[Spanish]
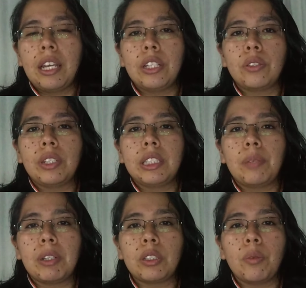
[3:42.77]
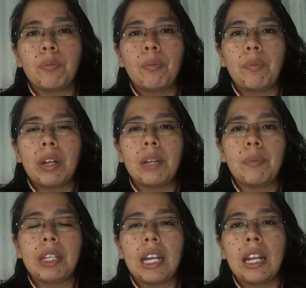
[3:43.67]
y su estimación
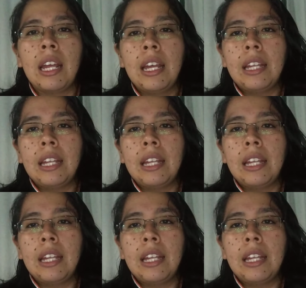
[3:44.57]
preliminar